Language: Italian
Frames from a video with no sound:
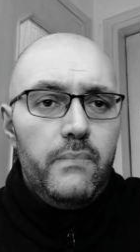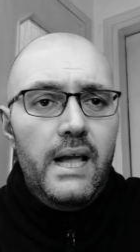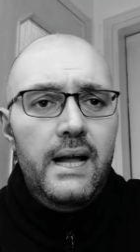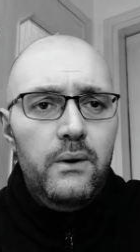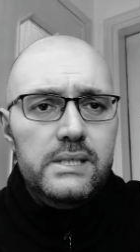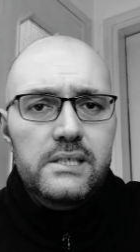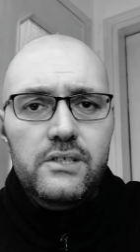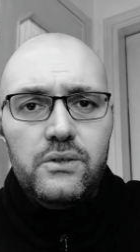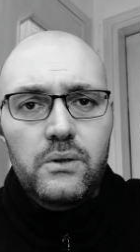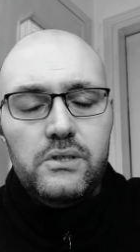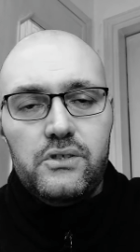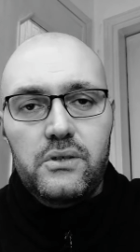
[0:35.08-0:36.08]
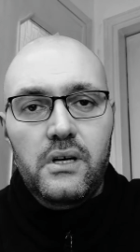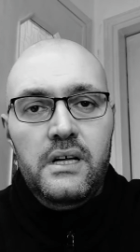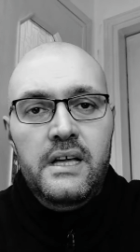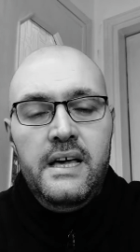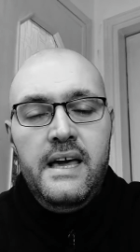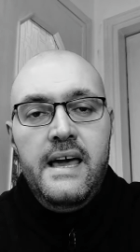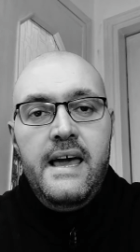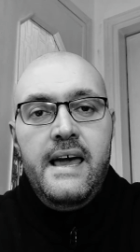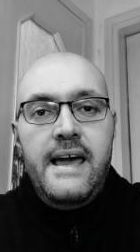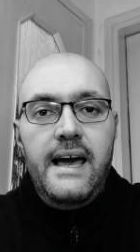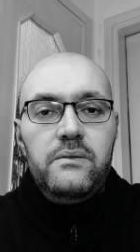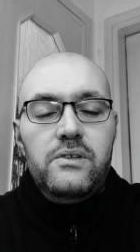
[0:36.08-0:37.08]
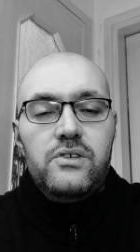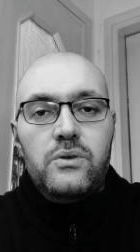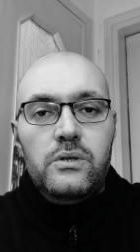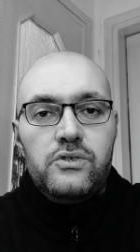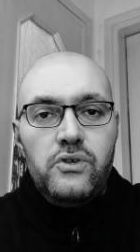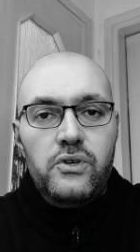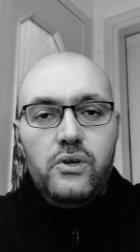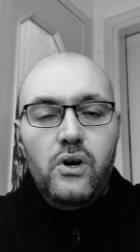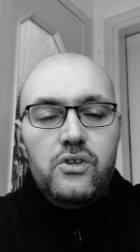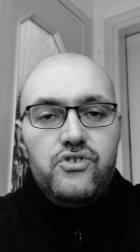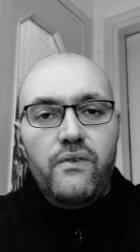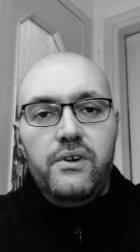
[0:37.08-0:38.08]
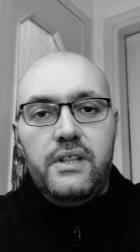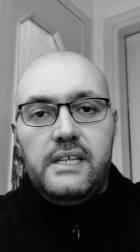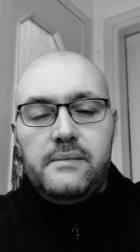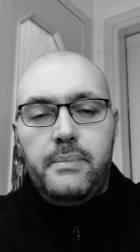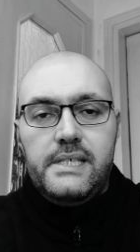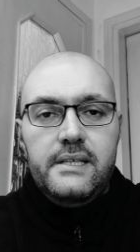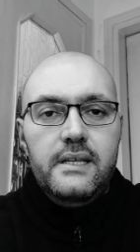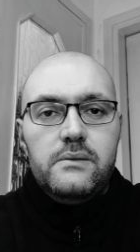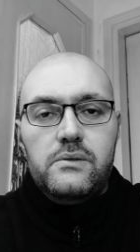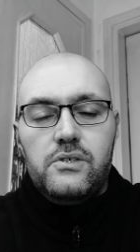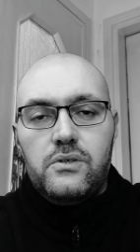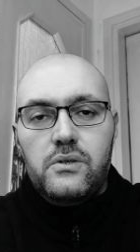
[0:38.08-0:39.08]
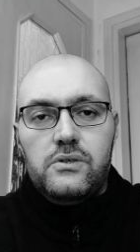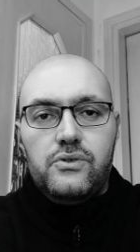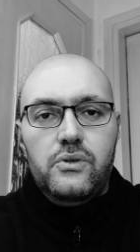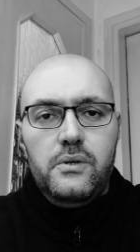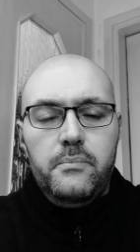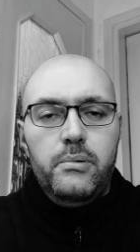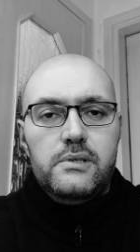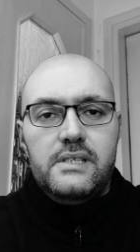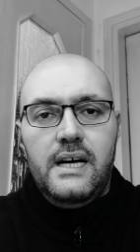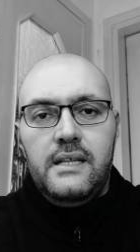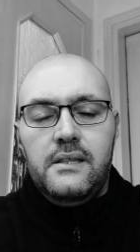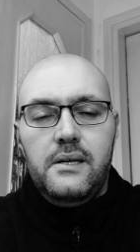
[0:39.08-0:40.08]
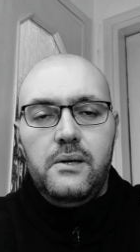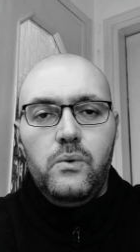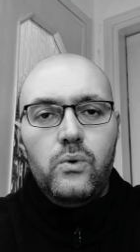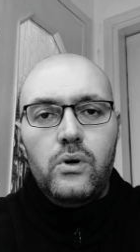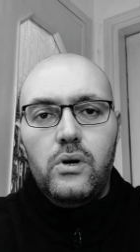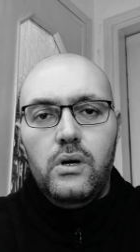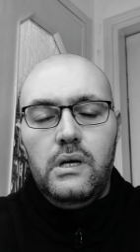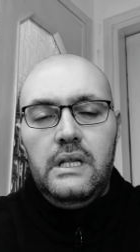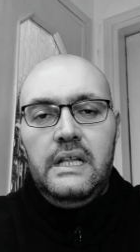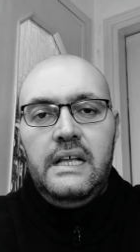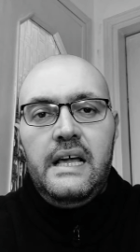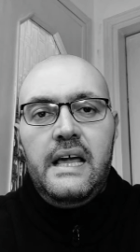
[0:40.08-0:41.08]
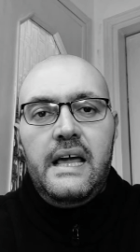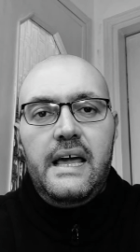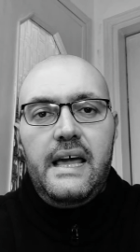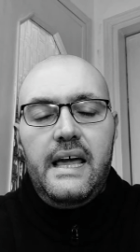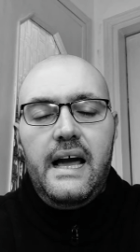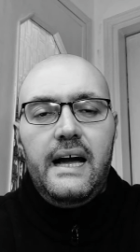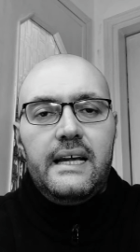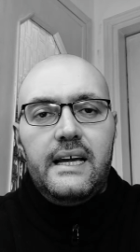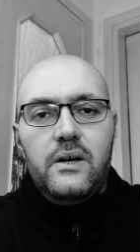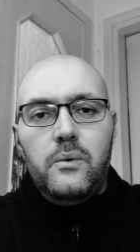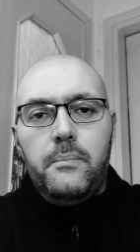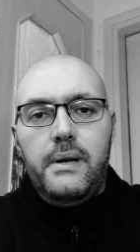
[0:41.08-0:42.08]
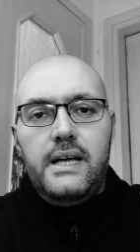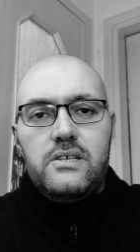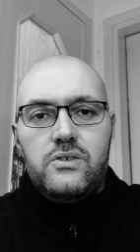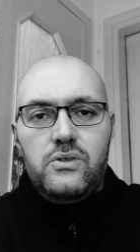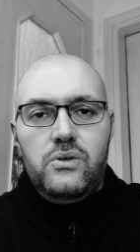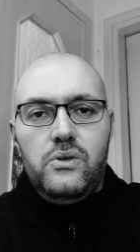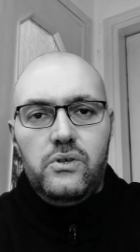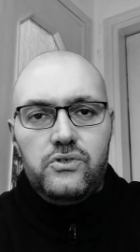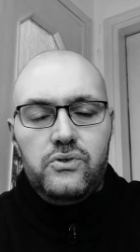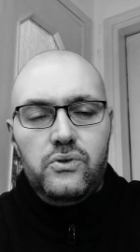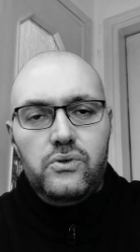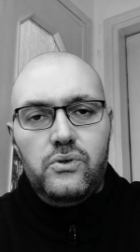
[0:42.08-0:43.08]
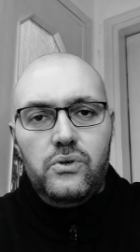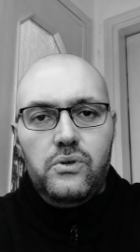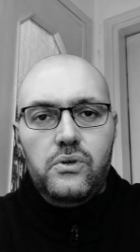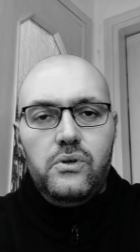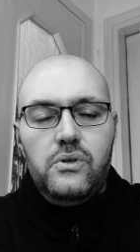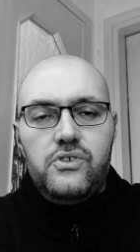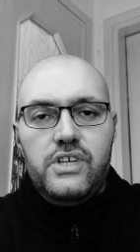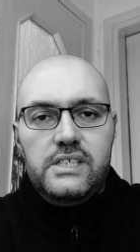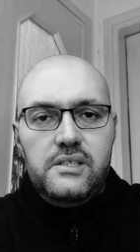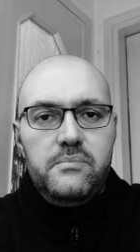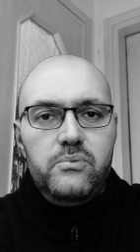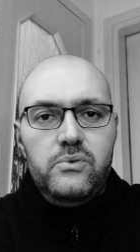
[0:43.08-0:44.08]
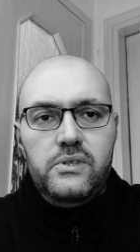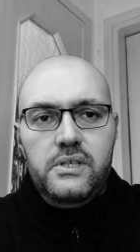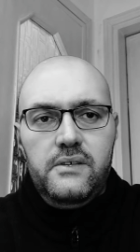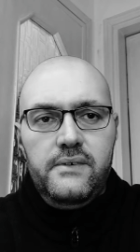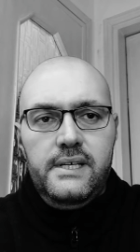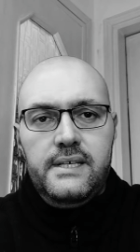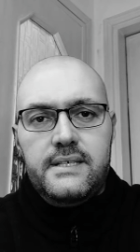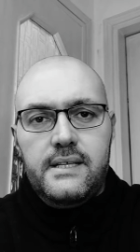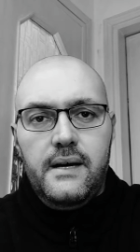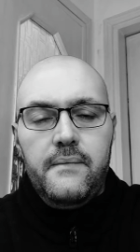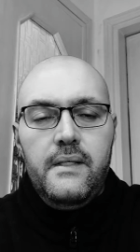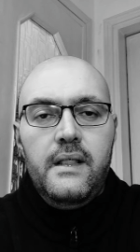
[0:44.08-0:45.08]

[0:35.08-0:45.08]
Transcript: Allora, il discorso è un discorso che io oggi voglio intraprendere, un discorso importante, lungo e anche complesso sotto certi punti di vista.